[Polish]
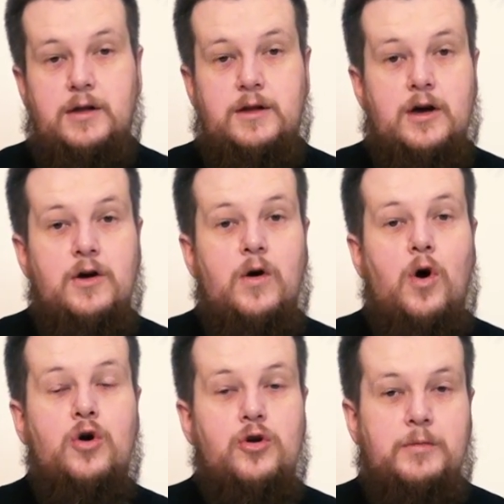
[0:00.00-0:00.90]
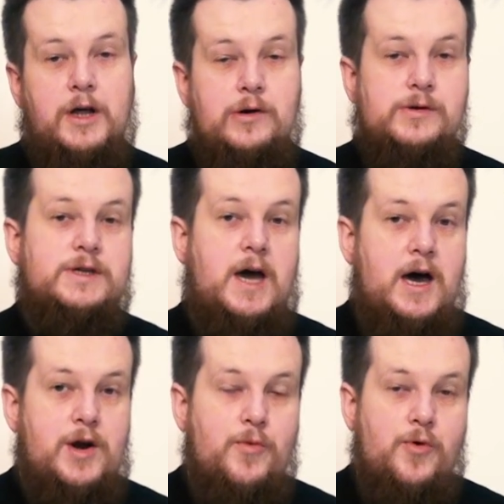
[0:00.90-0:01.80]
tego ogromnego
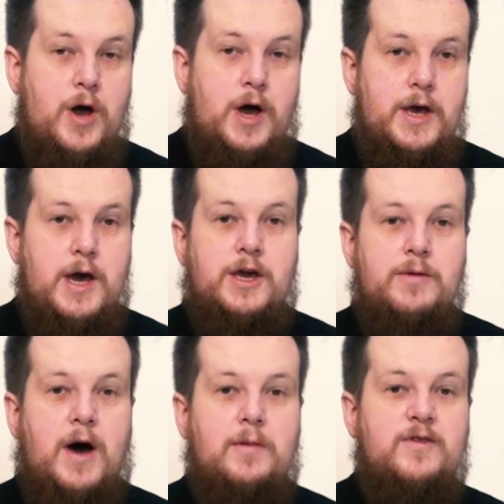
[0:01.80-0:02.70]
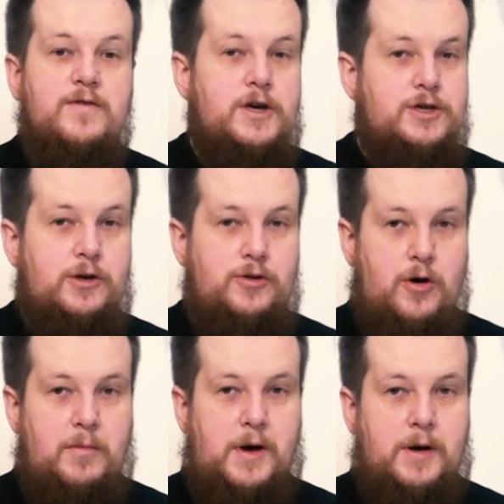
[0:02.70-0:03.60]
skarbu, jaki mamy w naszych
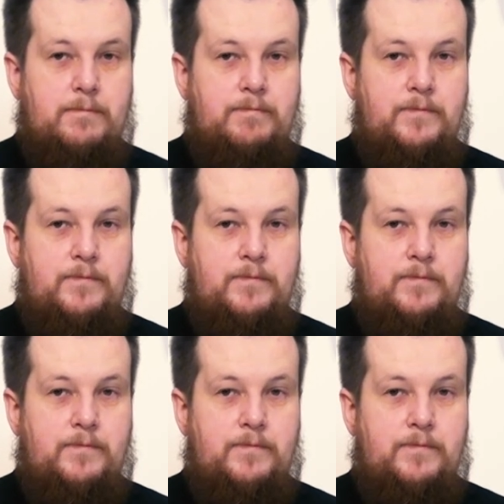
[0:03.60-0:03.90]
domach.